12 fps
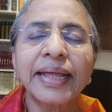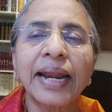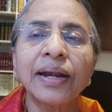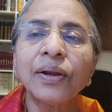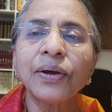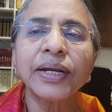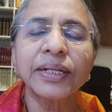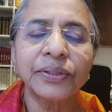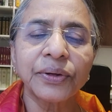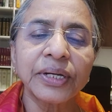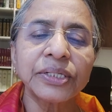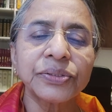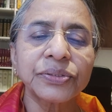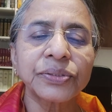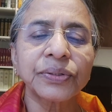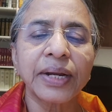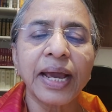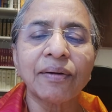తనలోకి తొంగి
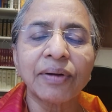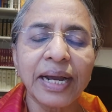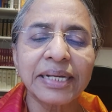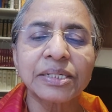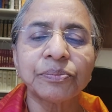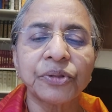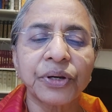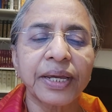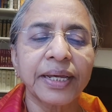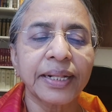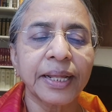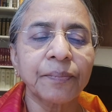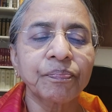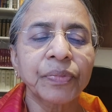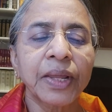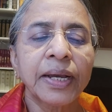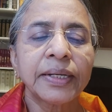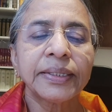చూసుకునే అవకాశం దొరికింది
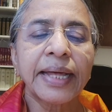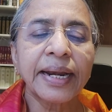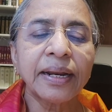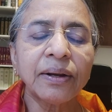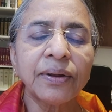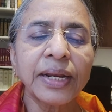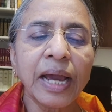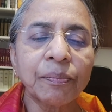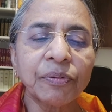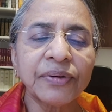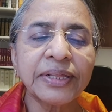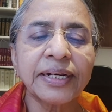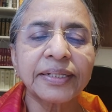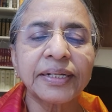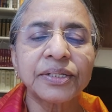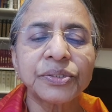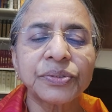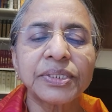తనలోని
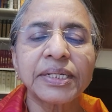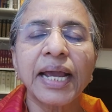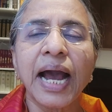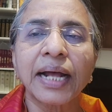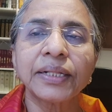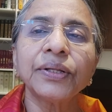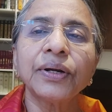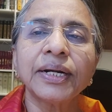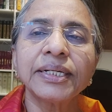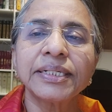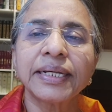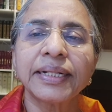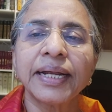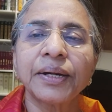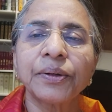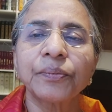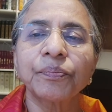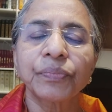అపవిత్రతను చూసి ఆందోళన
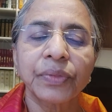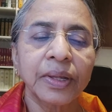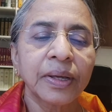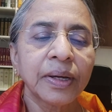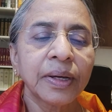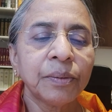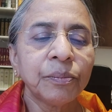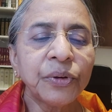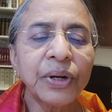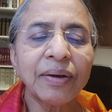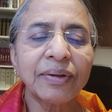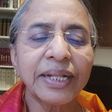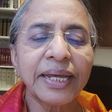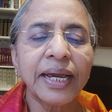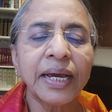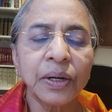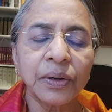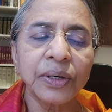చెందాడు మూడవది
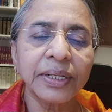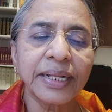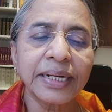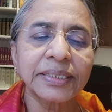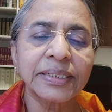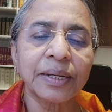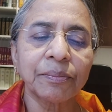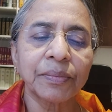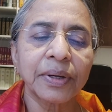ఇహలోక దర్శనం